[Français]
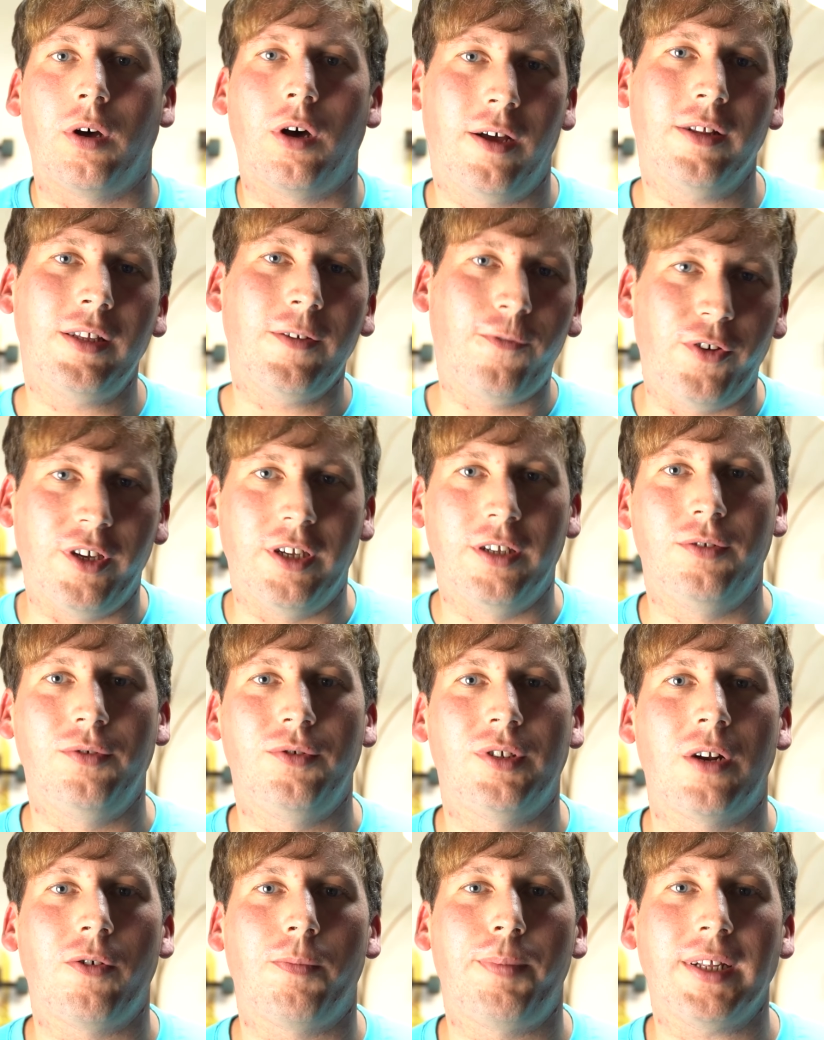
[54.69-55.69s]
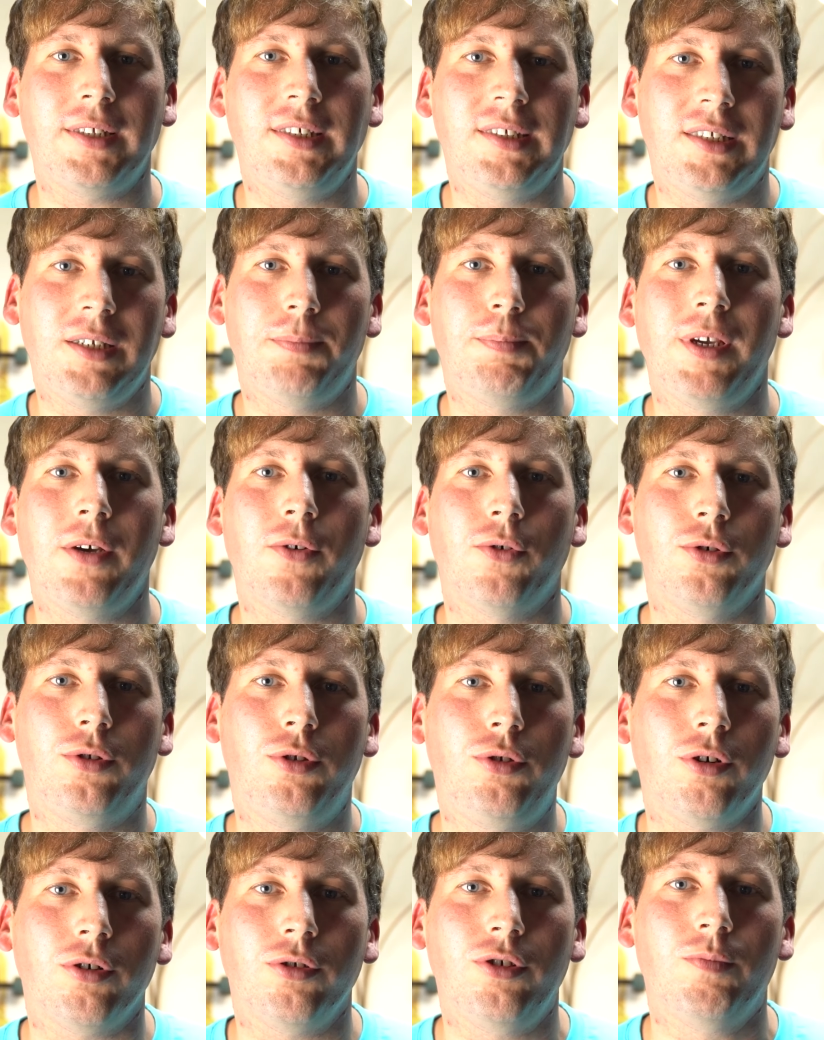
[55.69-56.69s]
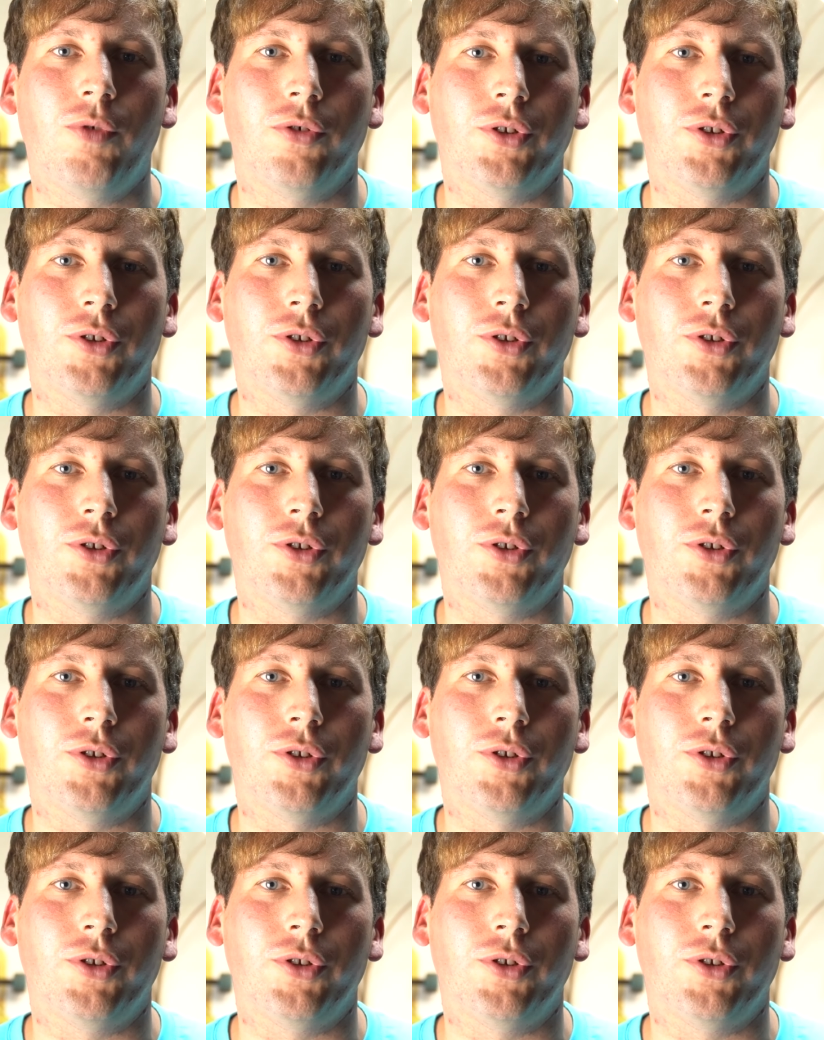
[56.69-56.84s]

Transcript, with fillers: En effet, nous allons participer au Tour du